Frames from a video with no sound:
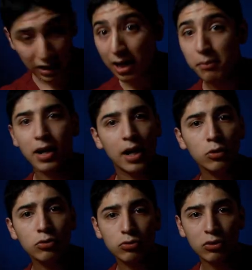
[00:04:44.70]
a armar la
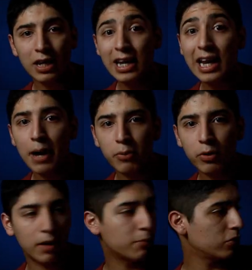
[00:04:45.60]
luz y la
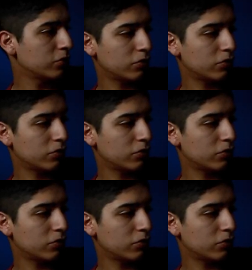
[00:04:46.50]
probamos.